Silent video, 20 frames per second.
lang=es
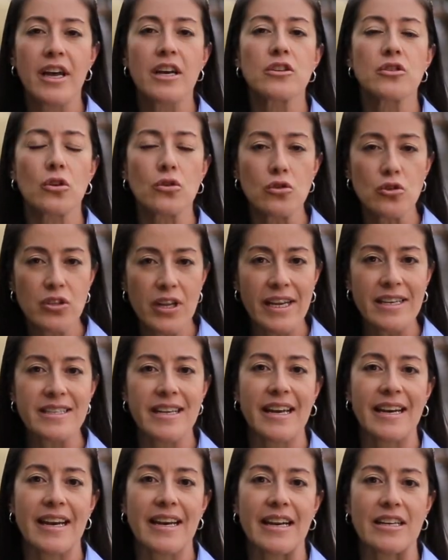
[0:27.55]
Son seis
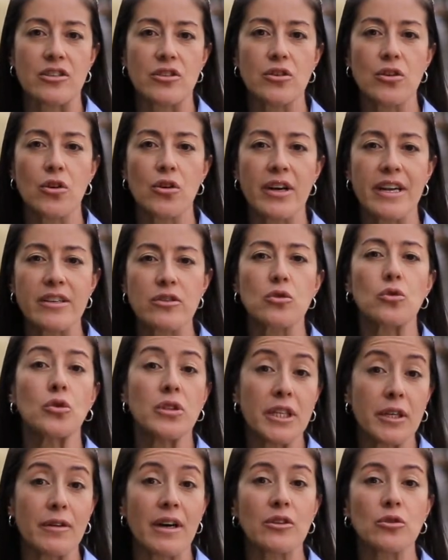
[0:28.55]
generaciones
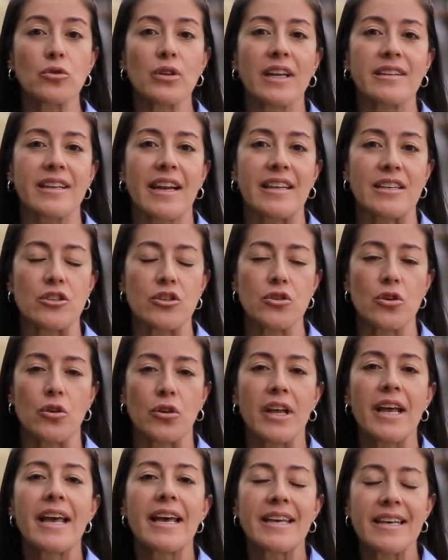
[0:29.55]
cultivando una tradición
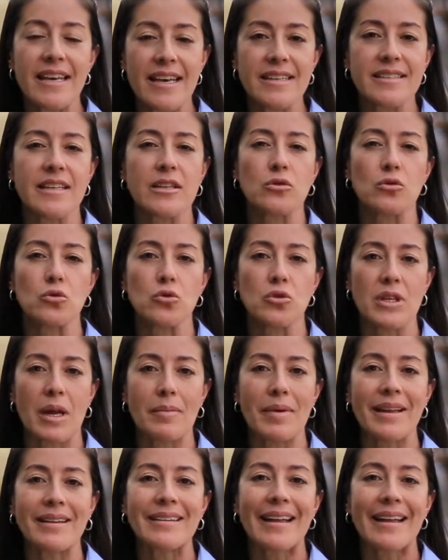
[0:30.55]
y este es justamente